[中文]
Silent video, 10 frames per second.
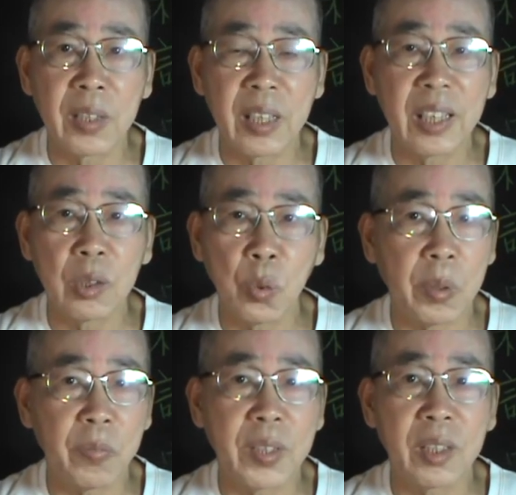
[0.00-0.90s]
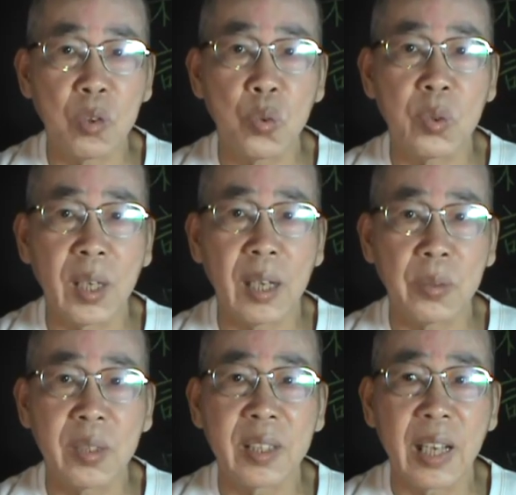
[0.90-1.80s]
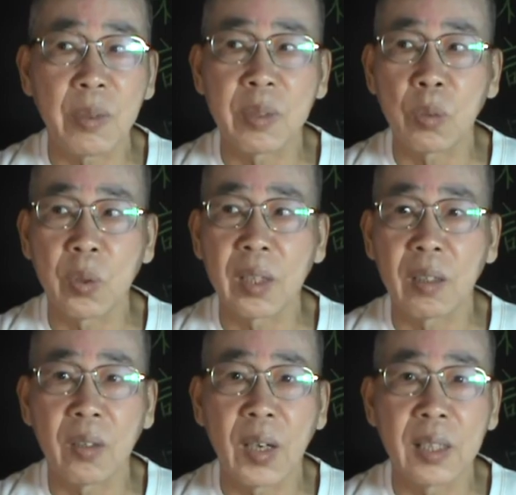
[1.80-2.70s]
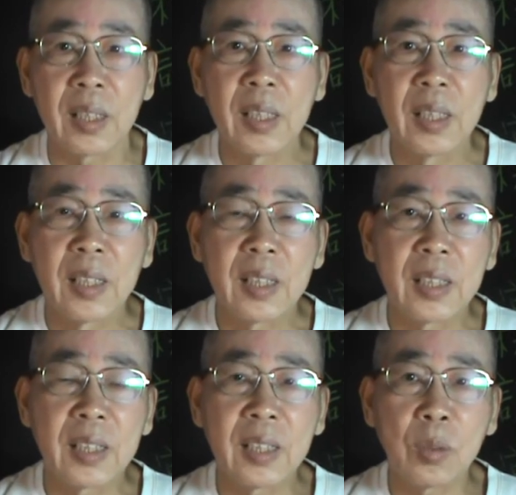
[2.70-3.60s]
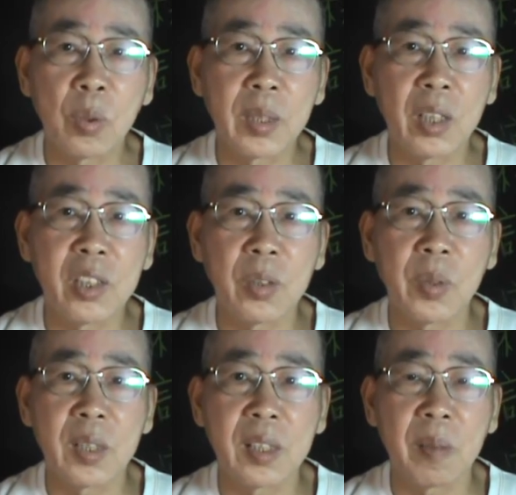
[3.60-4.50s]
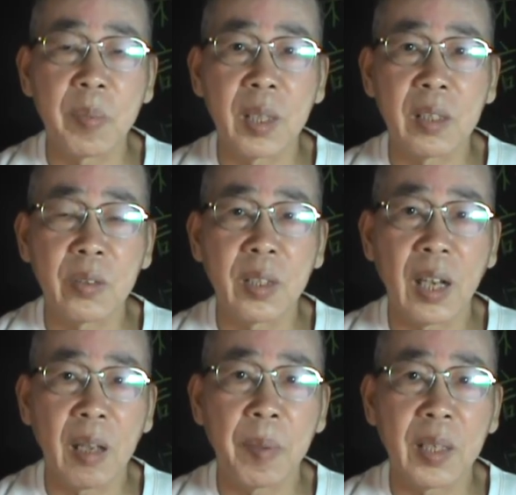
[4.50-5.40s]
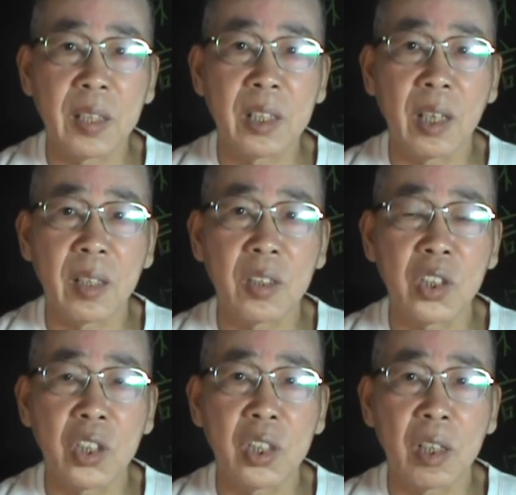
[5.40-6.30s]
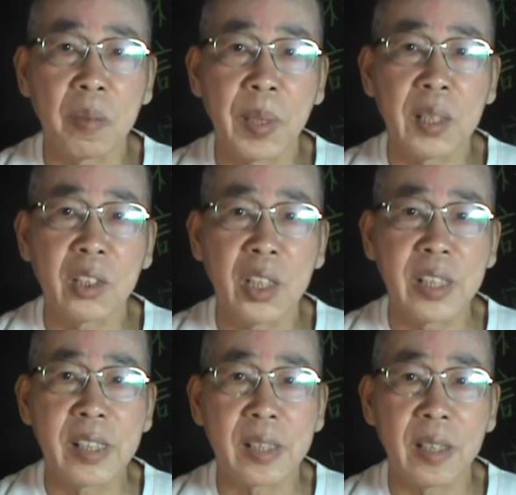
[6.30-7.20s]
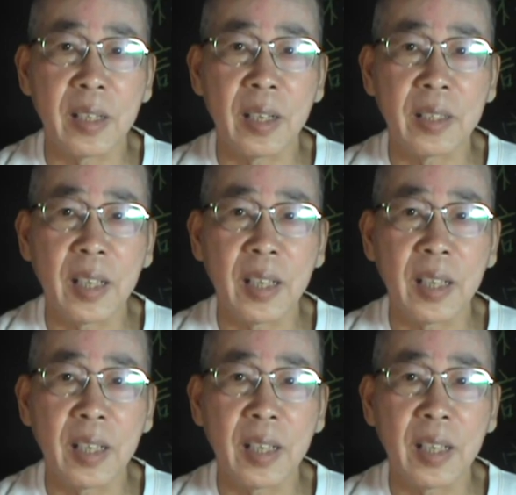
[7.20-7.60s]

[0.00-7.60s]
但是它腿非常巨大，如果你看过鸵鸟的话，你那个鸵鸟经过你身边，你都很害怕，它一脚起脚就把你踢死了哈。